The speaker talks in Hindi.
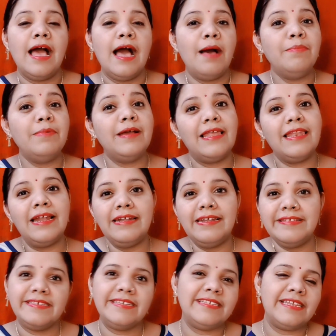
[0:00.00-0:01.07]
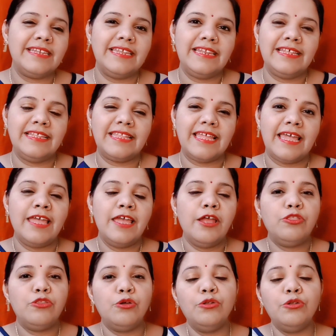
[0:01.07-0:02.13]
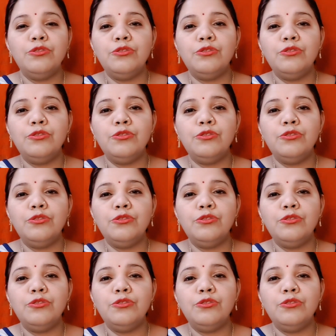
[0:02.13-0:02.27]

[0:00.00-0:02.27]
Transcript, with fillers: हम गलत डिसीजन ले लेते हैं तो